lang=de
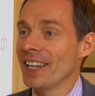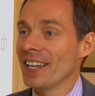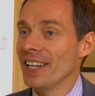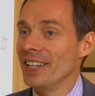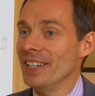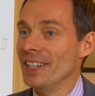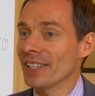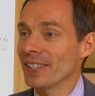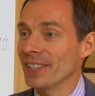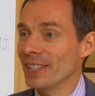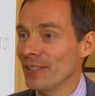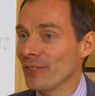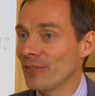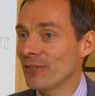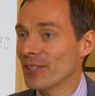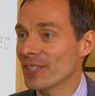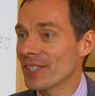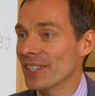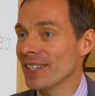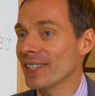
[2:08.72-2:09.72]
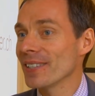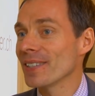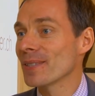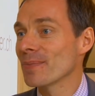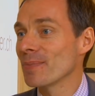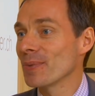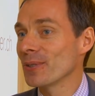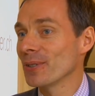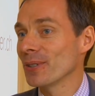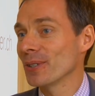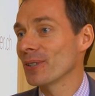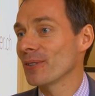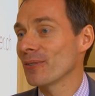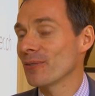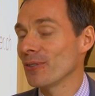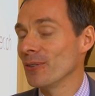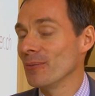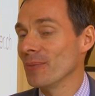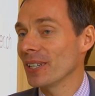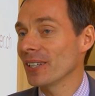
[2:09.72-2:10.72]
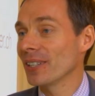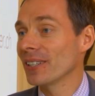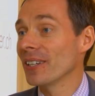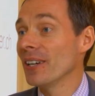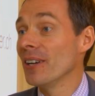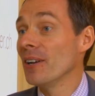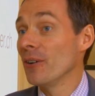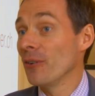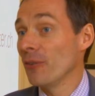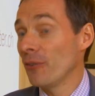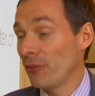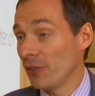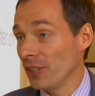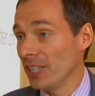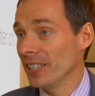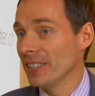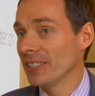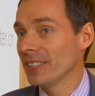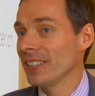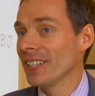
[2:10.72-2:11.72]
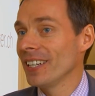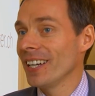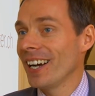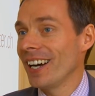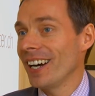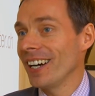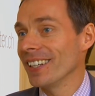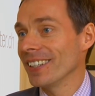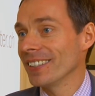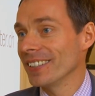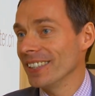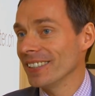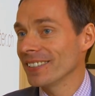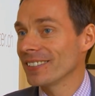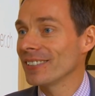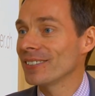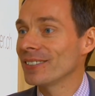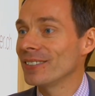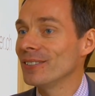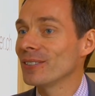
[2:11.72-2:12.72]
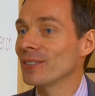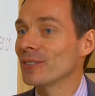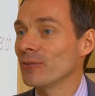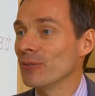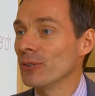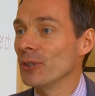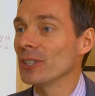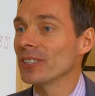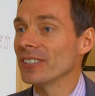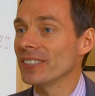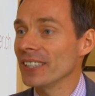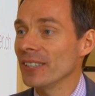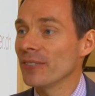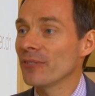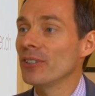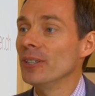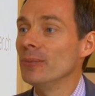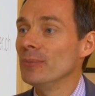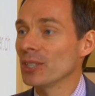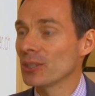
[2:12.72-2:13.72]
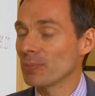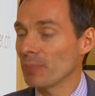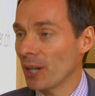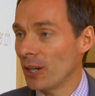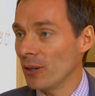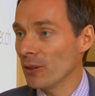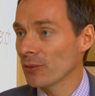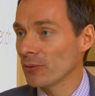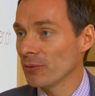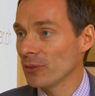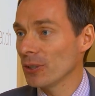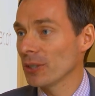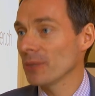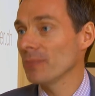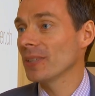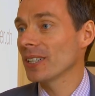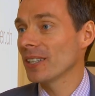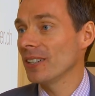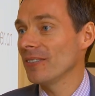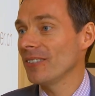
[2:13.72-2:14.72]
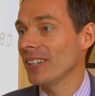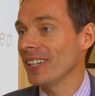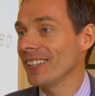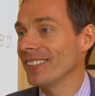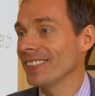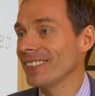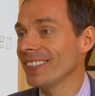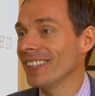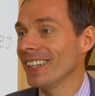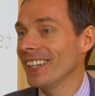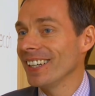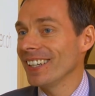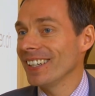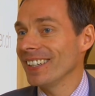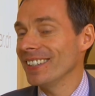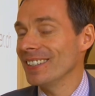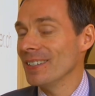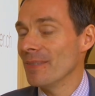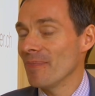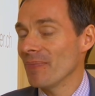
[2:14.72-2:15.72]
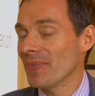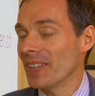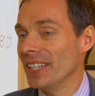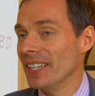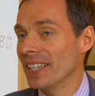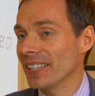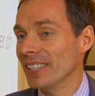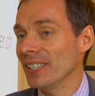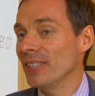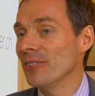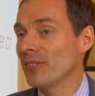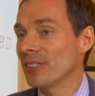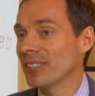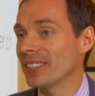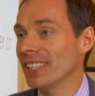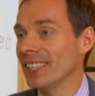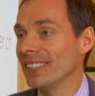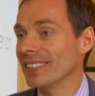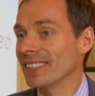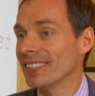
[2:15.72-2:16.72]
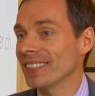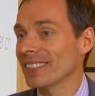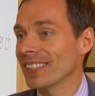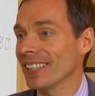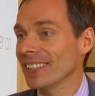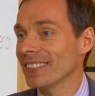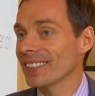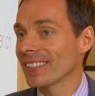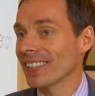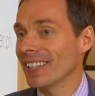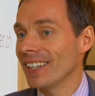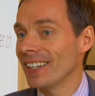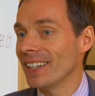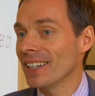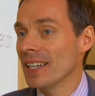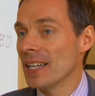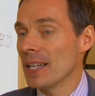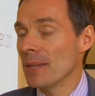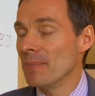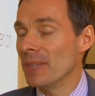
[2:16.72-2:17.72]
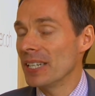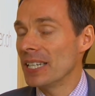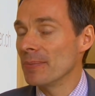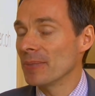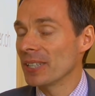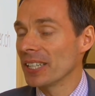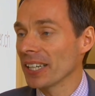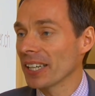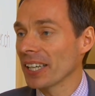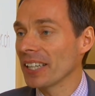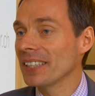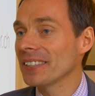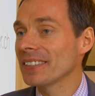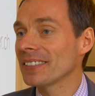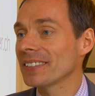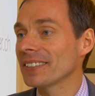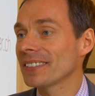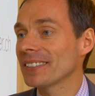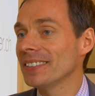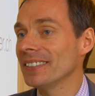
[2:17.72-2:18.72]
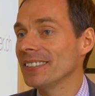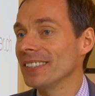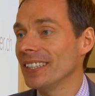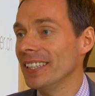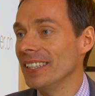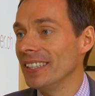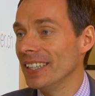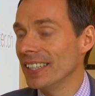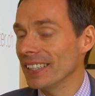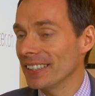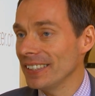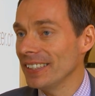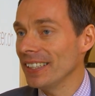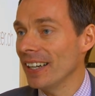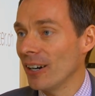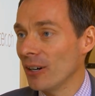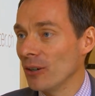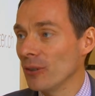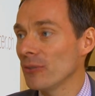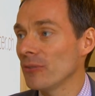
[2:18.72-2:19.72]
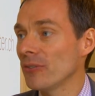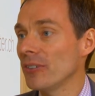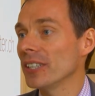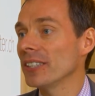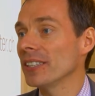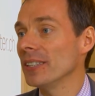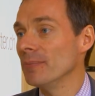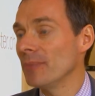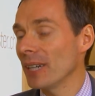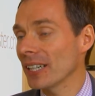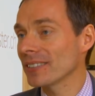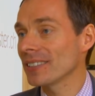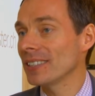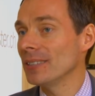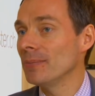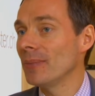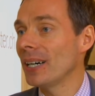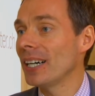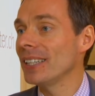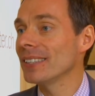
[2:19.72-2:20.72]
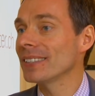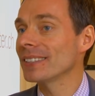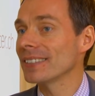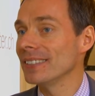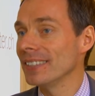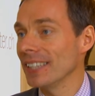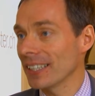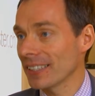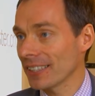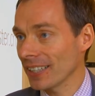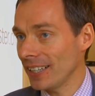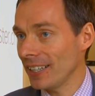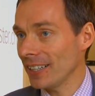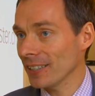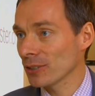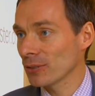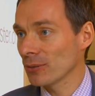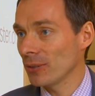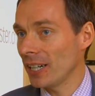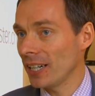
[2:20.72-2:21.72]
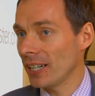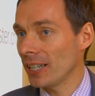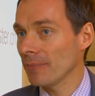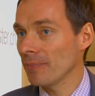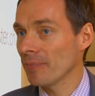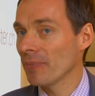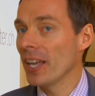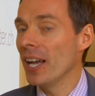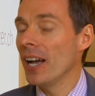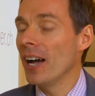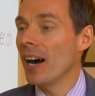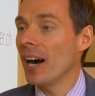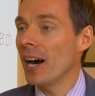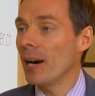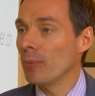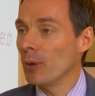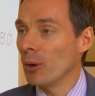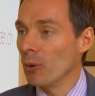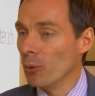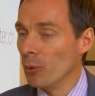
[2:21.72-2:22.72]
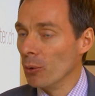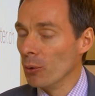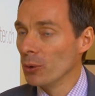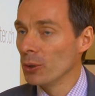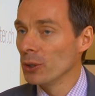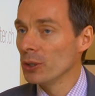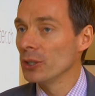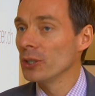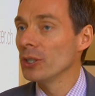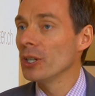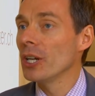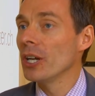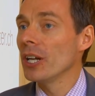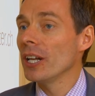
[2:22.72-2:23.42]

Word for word: Energieeffizienz bedeutet für mich viel. Allerdings ist dieses Wort sehr viel missbraucht worden mittlerweile. Ähm, Energieeffizienz ist ganz klar, mit dem geringsten Energieaufwand den maximalsten Ertrag zu haben, aber ohne